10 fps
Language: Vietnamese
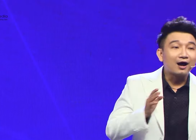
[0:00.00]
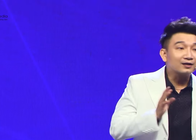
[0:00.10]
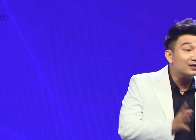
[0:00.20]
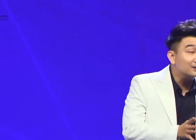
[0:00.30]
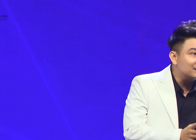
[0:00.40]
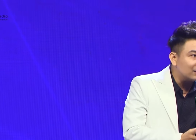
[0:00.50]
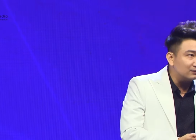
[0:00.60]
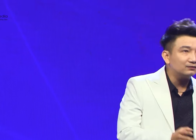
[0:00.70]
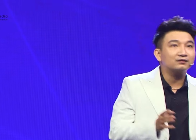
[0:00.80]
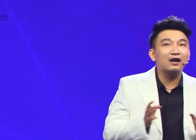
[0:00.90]
Họ thực
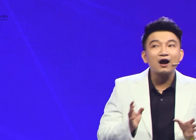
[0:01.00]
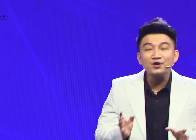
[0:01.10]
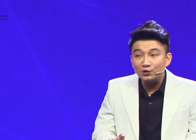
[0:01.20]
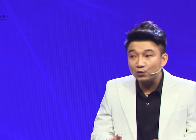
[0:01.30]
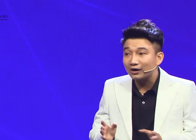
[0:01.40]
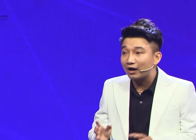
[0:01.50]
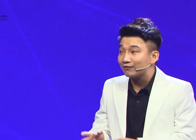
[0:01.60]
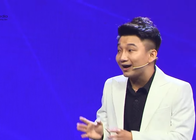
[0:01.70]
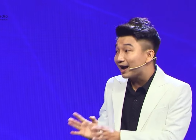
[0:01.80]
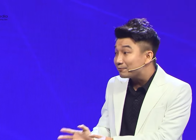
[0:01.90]
sự có nhu
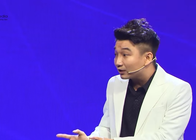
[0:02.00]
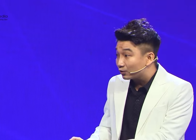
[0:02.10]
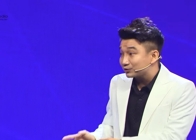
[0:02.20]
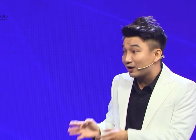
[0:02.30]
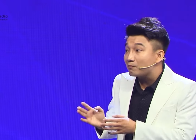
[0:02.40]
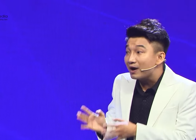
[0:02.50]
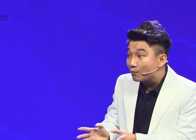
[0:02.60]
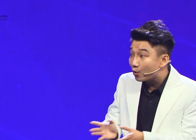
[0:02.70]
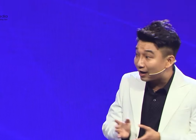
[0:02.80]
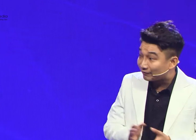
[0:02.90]
cầu và áp lực cuộc sống
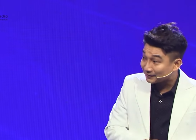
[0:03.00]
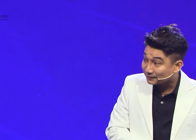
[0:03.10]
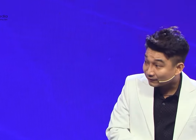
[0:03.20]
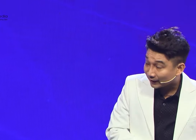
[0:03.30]
bắt buộc họ phải như